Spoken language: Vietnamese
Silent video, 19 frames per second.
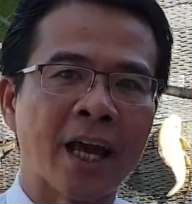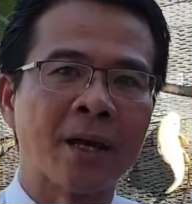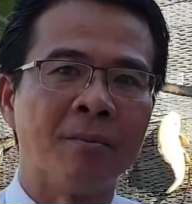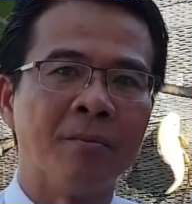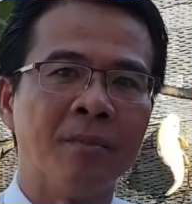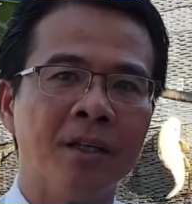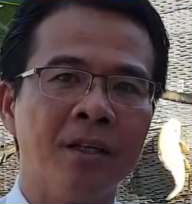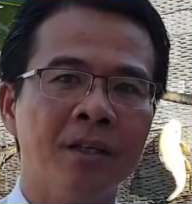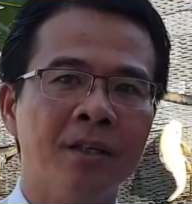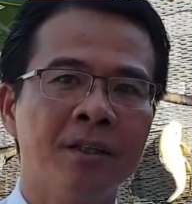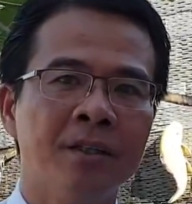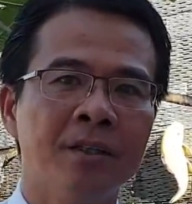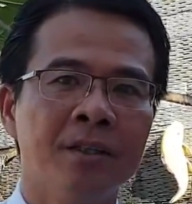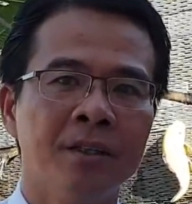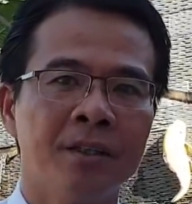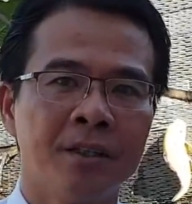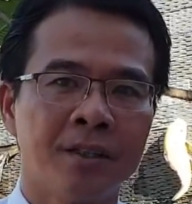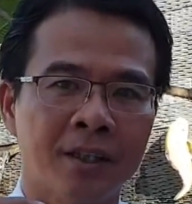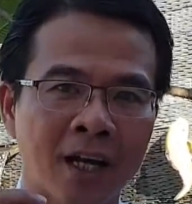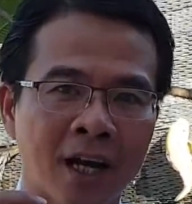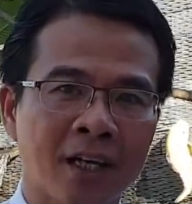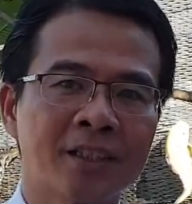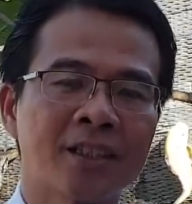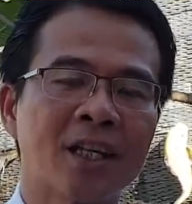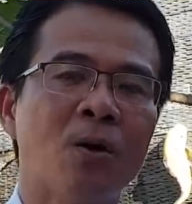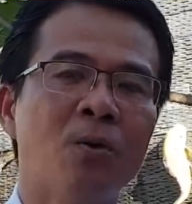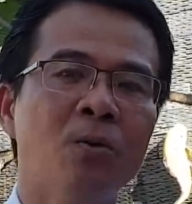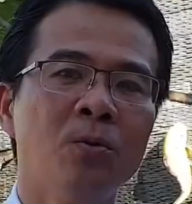khách hàng bị
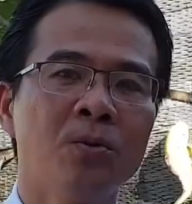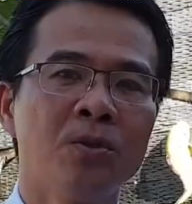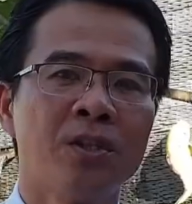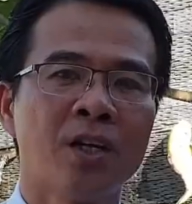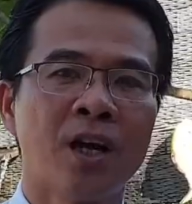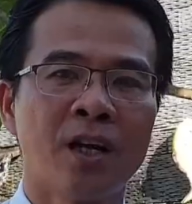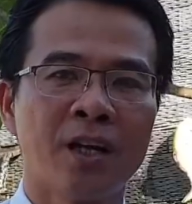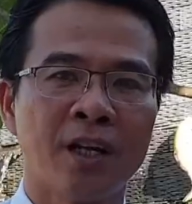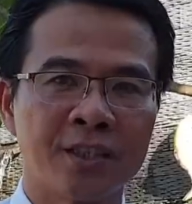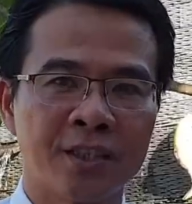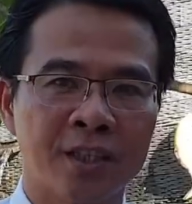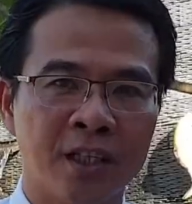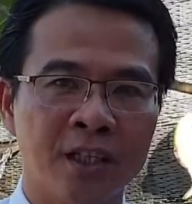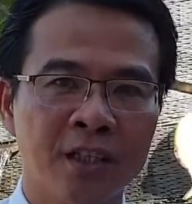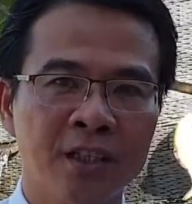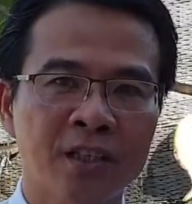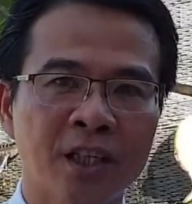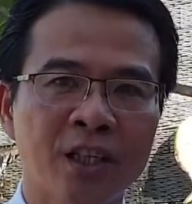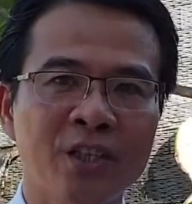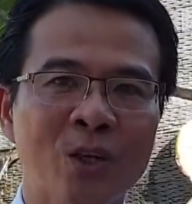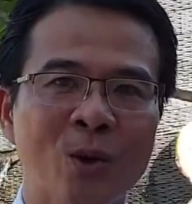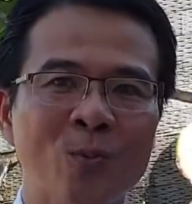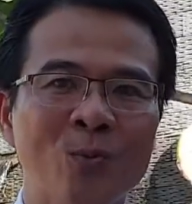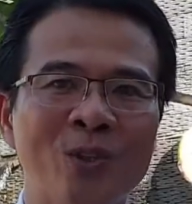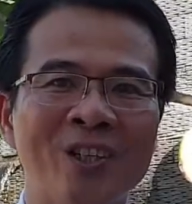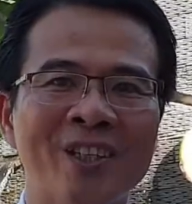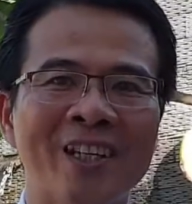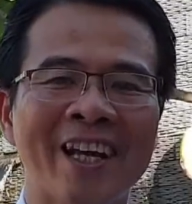nợ xấu do lịch
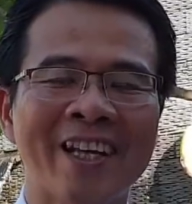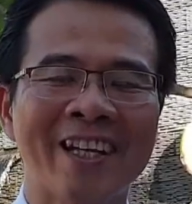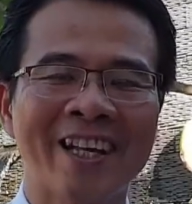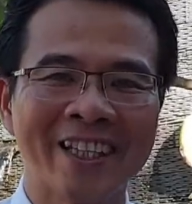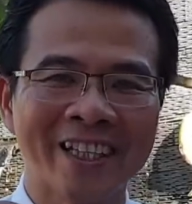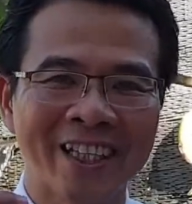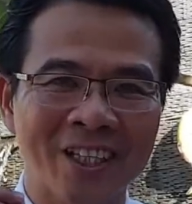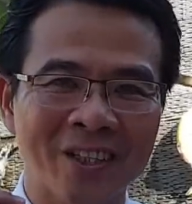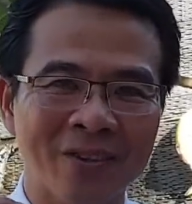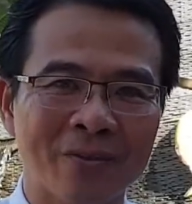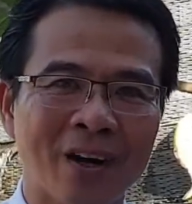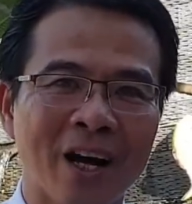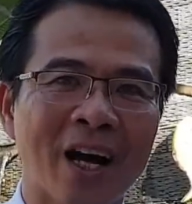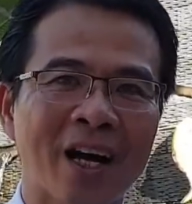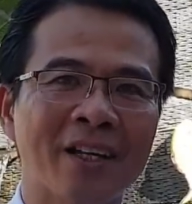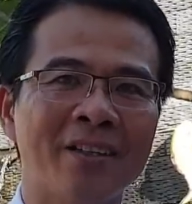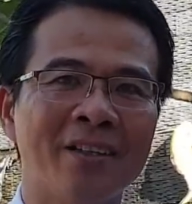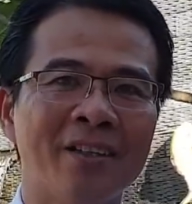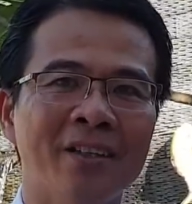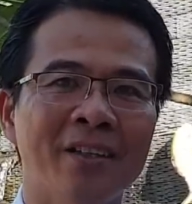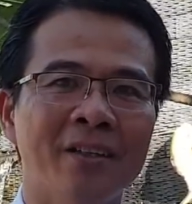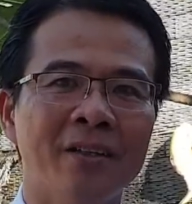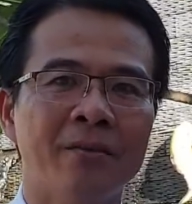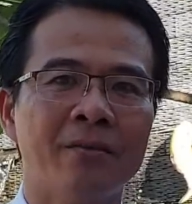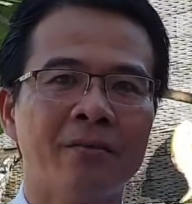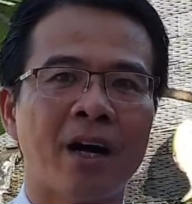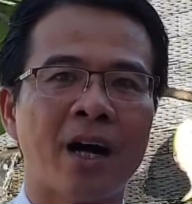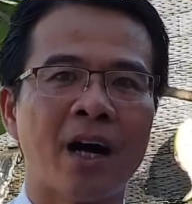sử tín dụng trước đây đã từng
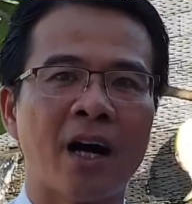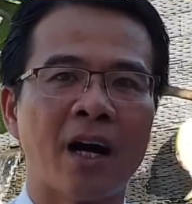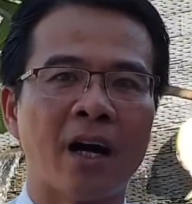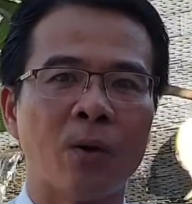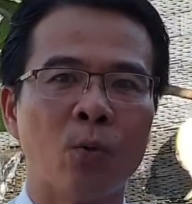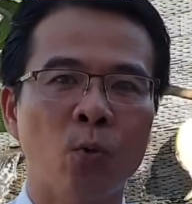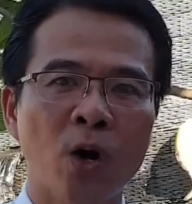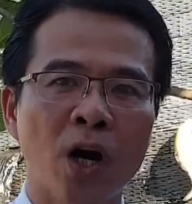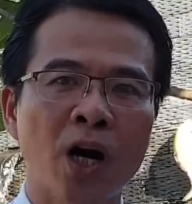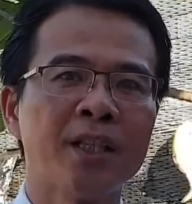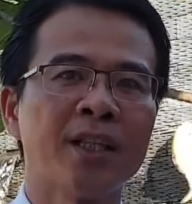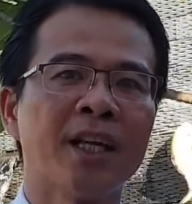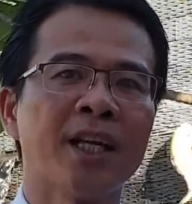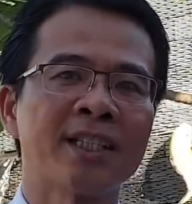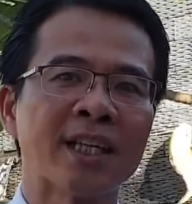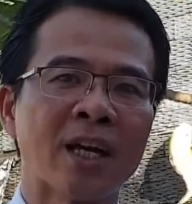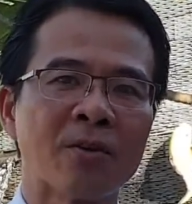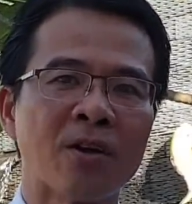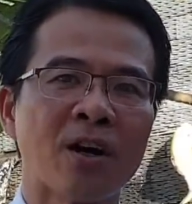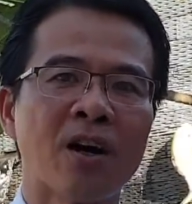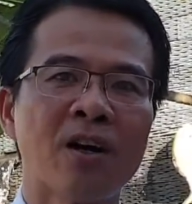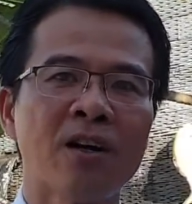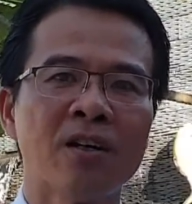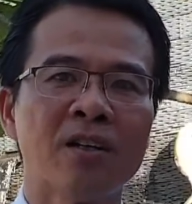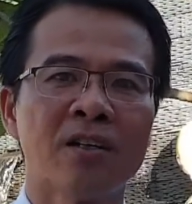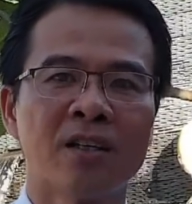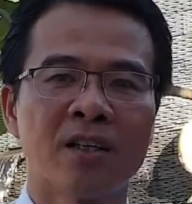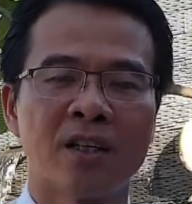vay và quên hay
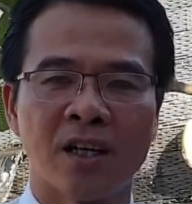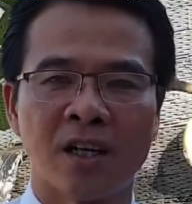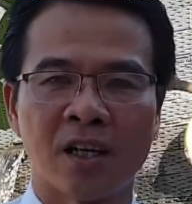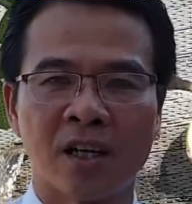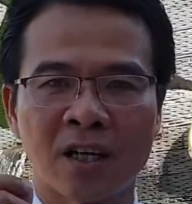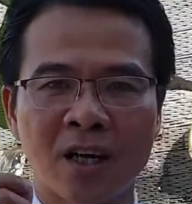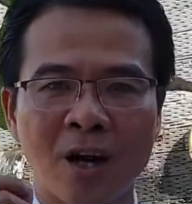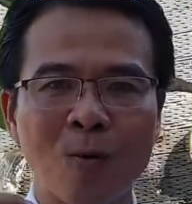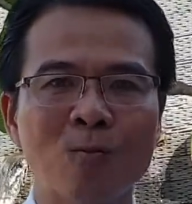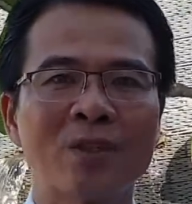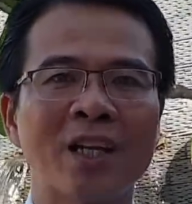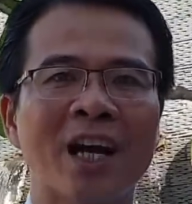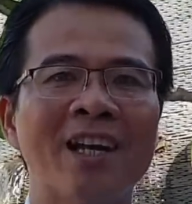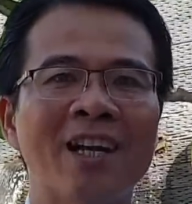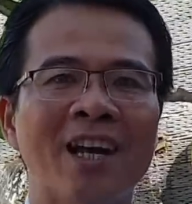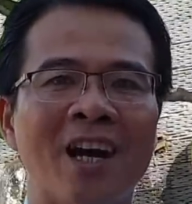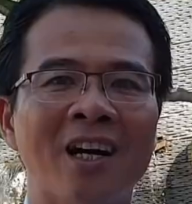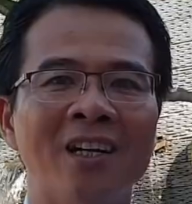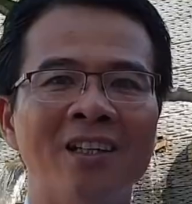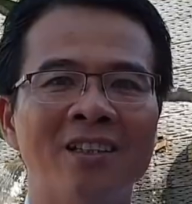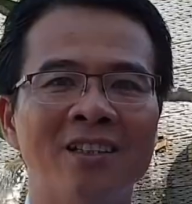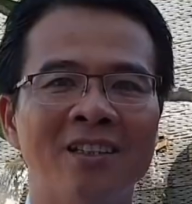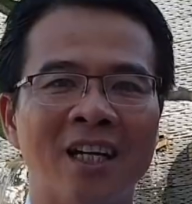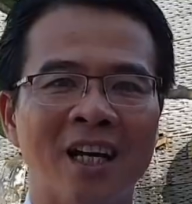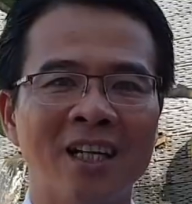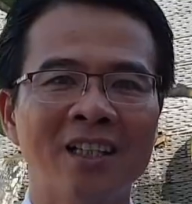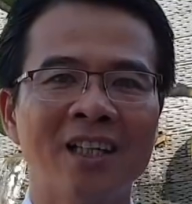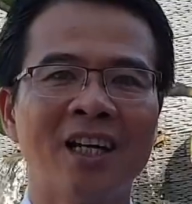sau đó à, không trả
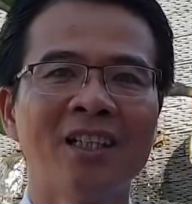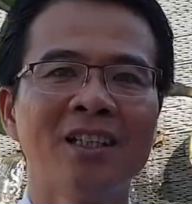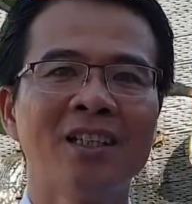nợ,